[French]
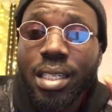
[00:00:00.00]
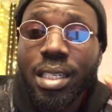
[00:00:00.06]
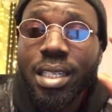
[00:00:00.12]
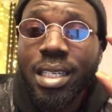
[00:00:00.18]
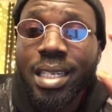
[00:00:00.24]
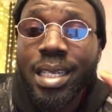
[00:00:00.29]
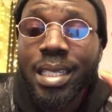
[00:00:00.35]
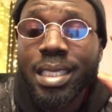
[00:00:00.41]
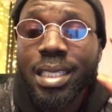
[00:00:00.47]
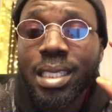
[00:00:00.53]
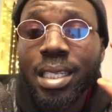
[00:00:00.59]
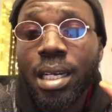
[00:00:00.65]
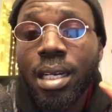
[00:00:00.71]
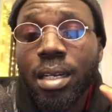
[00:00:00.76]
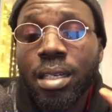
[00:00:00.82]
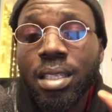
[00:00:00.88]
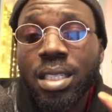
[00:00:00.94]
il a
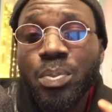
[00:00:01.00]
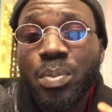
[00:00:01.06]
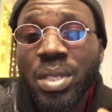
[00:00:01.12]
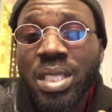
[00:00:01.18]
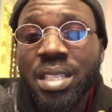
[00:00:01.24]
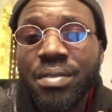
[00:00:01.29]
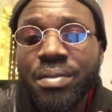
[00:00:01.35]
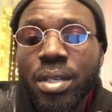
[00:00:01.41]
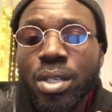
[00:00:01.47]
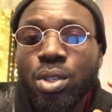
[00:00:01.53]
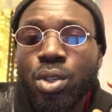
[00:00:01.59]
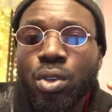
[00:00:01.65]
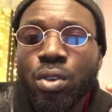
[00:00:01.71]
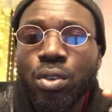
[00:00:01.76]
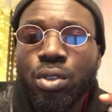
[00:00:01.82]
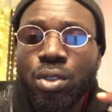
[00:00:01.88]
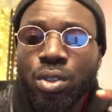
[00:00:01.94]
déjà spécifié ce,
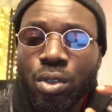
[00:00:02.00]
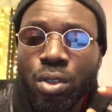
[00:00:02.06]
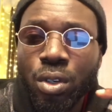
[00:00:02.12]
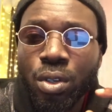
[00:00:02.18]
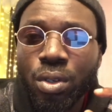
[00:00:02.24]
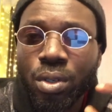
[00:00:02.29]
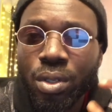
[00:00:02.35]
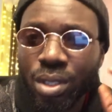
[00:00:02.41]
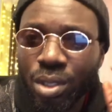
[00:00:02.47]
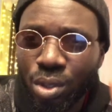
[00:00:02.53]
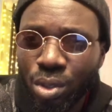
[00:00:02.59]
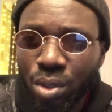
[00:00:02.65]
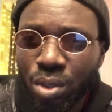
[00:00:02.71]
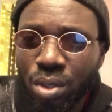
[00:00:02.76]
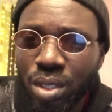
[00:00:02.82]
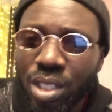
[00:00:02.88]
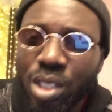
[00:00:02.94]
que, ce dont
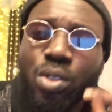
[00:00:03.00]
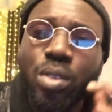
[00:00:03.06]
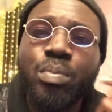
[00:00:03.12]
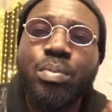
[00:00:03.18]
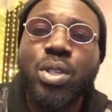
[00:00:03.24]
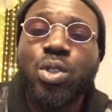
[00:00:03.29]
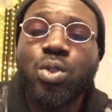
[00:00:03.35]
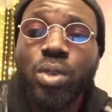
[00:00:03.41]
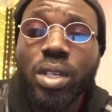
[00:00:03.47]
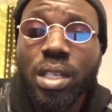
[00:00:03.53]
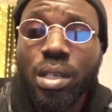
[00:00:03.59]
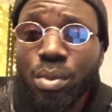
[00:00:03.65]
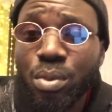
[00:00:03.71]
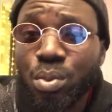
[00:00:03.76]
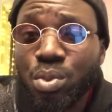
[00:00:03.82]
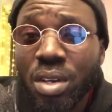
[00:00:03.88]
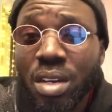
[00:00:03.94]
ils ont besoin
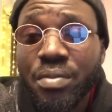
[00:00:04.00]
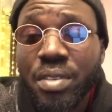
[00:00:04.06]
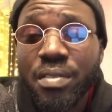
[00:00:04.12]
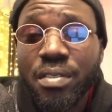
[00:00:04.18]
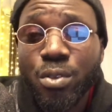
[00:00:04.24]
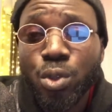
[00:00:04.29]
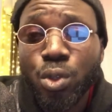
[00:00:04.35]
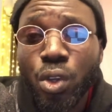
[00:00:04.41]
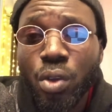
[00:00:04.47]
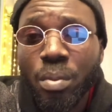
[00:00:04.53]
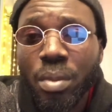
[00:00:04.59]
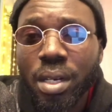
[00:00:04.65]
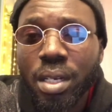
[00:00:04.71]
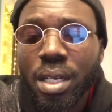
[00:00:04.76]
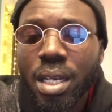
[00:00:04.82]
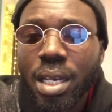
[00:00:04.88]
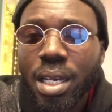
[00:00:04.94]
pour pouvoir vérifier vos
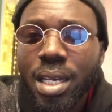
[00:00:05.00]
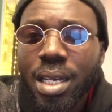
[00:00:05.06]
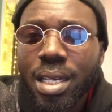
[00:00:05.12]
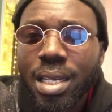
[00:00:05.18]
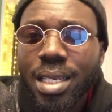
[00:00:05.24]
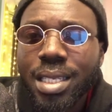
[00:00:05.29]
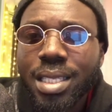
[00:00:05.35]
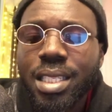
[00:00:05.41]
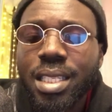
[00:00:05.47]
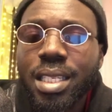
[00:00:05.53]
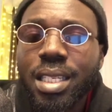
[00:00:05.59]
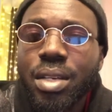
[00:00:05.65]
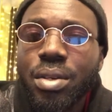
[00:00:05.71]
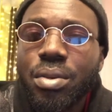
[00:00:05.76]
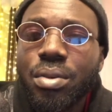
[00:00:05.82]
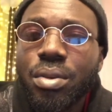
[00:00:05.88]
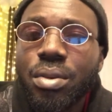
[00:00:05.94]
documents. Ce
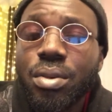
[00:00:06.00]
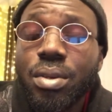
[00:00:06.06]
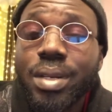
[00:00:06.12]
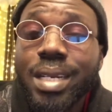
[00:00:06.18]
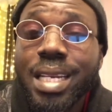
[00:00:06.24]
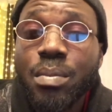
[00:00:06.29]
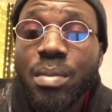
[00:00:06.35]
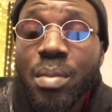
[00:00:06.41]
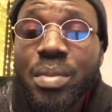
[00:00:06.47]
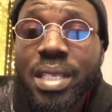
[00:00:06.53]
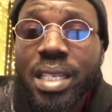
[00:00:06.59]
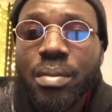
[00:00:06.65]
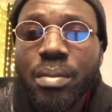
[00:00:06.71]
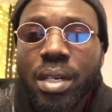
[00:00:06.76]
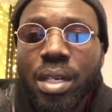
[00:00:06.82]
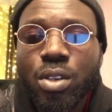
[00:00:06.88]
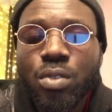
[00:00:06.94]
n'est que les mêmes
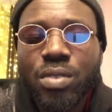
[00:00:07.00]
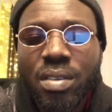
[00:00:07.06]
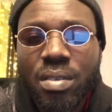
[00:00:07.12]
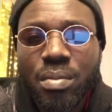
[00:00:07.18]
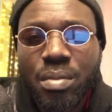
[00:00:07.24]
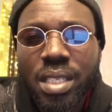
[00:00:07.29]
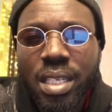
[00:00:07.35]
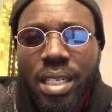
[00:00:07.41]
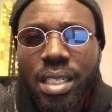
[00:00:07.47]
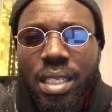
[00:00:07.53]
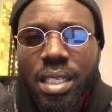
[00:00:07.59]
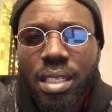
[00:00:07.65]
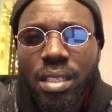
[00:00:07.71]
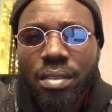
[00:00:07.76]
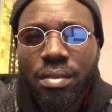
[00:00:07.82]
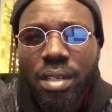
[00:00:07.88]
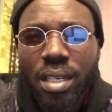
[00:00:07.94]
éléments que vous avez mis en ligne.
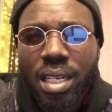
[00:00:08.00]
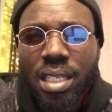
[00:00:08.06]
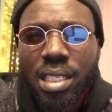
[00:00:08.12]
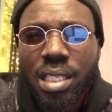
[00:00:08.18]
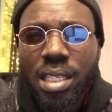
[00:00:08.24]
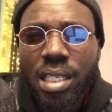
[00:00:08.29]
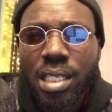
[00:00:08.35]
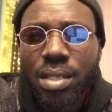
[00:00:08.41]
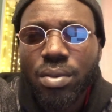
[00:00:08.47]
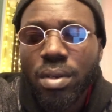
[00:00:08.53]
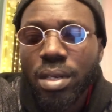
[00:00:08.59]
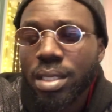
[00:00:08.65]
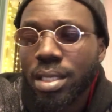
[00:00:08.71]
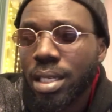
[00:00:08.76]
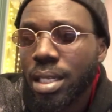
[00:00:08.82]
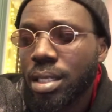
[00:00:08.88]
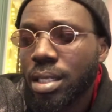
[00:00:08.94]
Voilà, c'est-à-dire
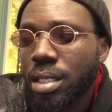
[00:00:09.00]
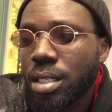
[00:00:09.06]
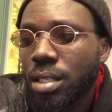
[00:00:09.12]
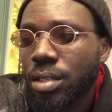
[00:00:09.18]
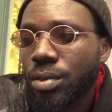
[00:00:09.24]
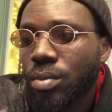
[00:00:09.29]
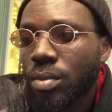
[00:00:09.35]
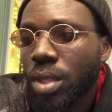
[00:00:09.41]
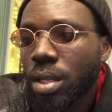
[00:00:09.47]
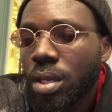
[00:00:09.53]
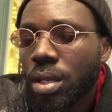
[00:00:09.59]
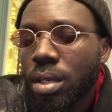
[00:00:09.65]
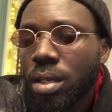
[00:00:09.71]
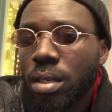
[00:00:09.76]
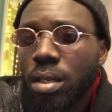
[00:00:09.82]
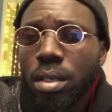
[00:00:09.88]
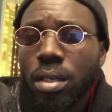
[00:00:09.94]
C'est-à-dire
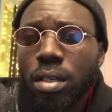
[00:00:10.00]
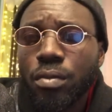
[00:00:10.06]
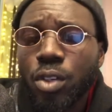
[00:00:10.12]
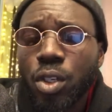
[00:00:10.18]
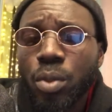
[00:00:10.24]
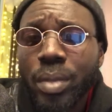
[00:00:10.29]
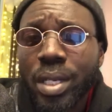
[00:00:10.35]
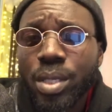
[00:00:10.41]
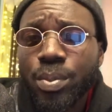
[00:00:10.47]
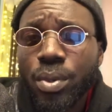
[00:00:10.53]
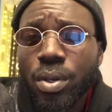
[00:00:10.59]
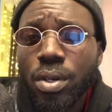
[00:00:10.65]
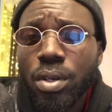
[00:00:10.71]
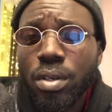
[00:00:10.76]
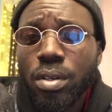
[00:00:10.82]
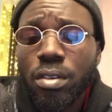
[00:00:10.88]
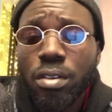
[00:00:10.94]
euh, votre
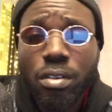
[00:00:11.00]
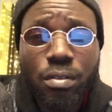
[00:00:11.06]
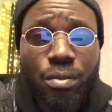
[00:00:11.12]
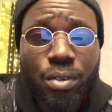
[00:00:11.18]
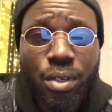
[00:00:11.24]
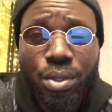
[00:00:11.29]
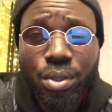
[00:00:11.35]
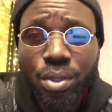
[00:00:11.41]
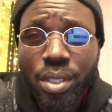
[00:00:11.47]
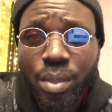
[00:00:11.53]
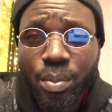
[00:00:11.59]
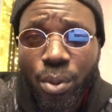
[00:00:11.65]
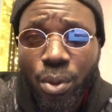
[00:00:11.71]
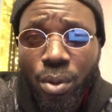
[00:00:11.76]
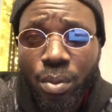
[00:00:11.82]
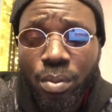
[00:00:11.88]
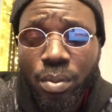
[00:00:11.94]
passeport, votre
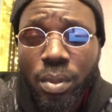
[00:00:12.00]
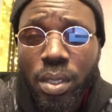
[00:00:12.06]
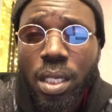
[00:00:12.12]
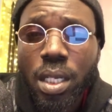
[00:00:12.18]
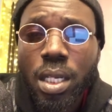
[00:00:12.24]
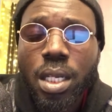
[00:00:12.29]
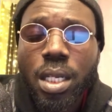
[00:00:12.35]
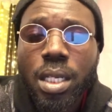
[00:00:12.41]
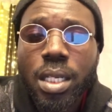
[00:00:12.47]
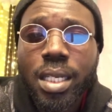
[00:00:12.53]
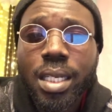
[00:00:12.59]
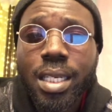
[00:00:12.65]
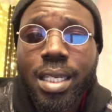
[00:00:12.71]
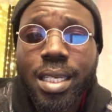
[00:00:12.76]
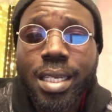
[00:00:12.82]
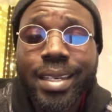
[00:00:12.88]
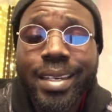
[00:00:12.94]
diplôme
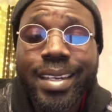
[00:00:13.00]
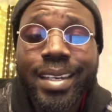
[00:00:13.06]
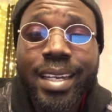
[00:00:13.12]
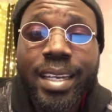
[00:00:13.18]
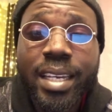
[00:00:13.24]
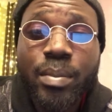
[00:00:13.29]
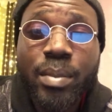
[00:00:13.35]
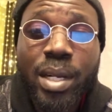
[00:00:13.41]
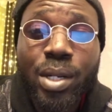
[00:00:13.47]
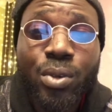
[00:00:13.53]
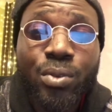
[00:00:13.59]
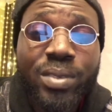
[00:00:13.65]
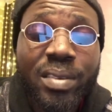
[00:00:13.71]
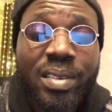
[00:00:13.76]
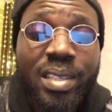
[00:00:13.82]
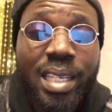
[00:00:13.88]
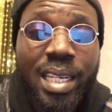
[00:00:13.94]
et l'élément que vous
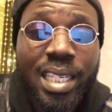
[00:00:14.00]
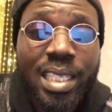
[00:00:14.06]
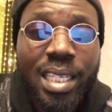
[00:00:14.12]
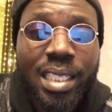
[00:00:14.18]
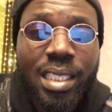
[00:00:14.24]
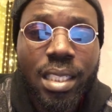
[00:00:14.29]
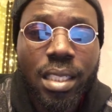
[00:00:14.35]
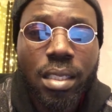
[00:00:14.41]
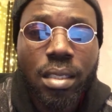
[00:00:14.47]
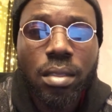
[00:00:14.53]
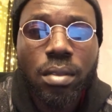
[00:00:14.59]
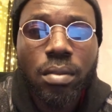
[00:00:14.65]
avez téléchargé.